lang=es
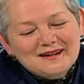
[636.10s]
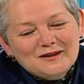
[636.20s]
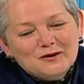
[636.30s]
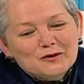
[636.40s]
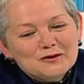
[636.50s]

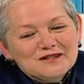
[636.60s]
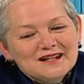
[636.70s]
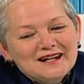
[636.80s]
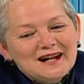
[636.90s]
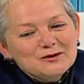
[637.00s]
lo conocí,
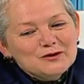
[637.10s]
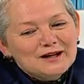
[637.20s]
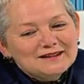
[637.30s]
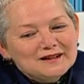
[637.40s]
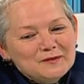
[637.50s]
él era
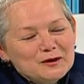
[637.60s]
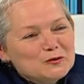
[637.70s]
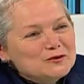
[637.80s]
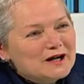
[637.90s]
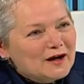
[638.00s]
ayudante de mi
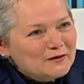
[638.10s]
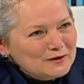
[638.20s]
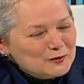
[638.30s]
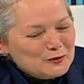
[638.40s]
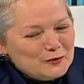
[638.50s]
cuñado,
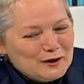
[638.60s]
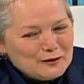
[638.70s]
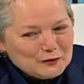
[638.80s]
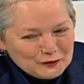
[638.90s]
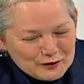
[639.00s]
el
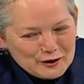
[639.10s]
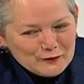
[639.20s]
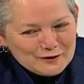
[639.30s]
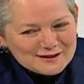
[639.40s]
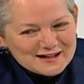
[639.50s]
coronel
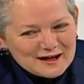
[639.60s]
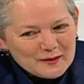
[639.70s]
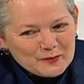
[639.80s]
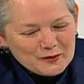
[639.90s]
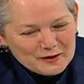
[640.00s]
Cotrino en esa
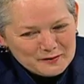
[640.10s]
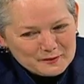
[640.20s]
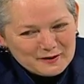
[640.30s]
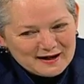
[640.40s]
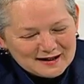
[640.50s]
época, mi
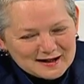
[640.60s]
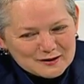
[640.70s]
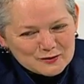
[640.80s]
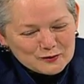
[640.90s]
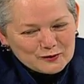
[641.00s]
hermana
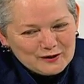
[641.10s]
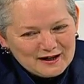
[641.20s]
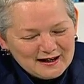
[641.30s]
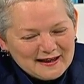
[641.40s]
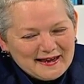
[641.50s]
casó con
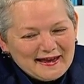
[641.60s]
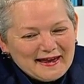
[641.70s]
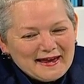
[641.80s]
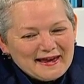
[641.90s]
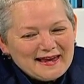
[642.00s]
él,
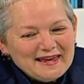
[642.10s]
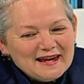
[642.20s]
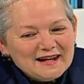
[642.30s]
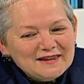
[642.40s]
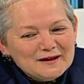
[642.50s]
y
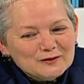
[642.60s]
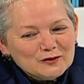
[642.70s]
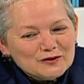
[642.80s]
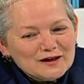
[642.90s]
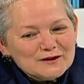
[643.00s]
era
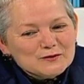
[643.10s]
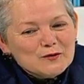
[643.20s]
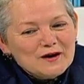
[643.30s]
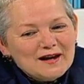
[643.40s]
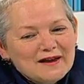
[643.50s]
director de la
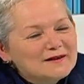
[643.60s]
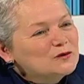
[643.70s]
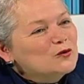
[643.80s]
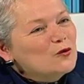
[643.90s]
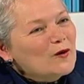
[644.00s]
escuela de
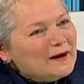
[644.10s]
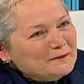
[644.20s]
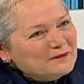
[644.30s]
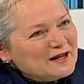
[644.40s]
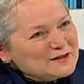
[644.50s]
Tuluá,
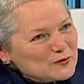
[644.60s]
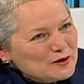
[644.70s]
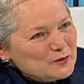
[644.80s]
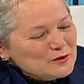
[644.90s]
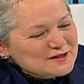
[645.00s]
de la
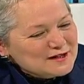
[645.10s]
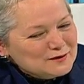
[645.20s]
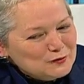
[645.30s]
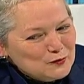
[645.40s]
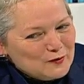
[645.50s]
escuela de policía
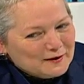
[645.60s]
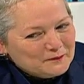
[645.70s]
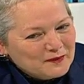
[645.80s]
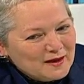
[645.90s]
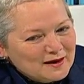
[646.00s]
en Tuluá.
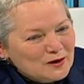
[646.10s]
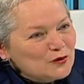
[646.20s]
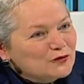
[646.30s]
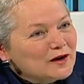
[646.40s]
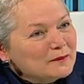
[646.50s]
Y
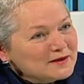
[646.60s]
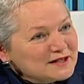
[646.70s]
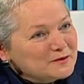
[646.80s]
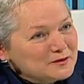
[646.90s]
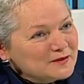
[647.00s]
yo fui a
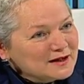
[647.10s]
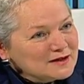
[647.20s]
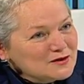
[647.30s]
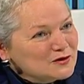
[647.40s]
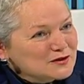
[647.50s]
pasar mis
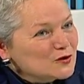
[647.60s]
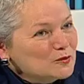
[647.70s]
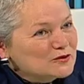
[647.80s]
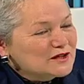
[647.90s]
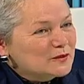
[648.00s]
vacaciones,
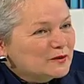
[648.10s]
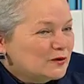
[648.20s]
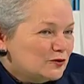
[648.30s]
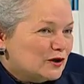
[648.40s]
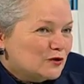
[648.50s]
como siempre,
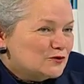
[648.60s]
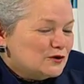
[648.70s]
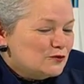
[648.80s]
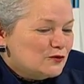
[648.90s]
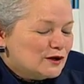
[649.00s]
no tengo
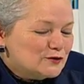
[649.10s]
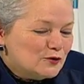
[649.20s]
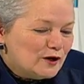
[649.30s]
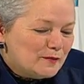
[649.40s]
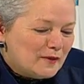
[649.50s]
sin una
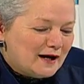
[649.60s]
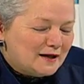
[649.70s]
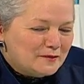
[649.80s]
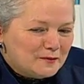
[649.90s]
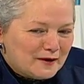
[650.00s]
sola
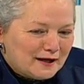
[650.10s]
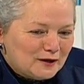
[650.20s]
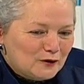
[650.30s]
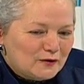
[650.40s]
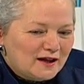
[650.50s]
hermana, mi hermana
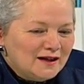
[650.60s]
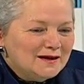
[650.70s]
Gloria,